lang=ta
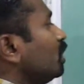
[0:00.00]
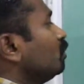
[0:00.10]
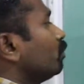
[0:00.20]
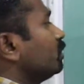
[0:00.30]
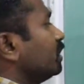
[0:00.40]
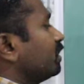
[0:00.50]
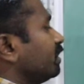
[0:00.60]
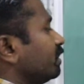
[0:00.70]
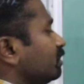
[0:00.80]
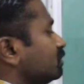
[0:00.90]
இது ஒரு
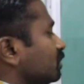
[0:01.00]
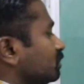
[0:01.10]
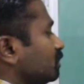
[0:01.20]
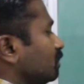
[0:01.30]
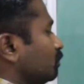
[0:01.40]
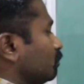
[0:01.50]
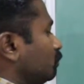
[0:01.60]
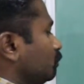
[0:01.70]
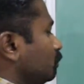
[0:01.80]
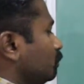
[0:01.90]
டெட்ராஹெட்ரல் ஸ்ட்ரக்சரில்
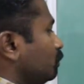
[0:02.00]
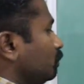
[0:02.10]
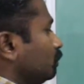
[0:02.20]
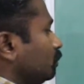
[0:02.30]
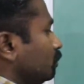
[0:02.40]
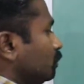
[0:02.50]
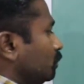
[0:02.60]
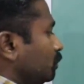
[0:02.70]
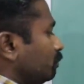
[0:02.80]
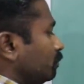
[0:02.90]
இருக்கும்
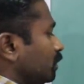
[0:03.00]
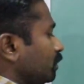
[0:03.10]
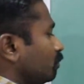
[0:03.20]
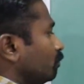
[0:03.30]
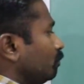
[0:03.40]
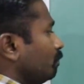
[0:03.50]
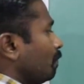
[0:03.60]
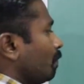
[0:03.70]
இதுதான் இருக்கும்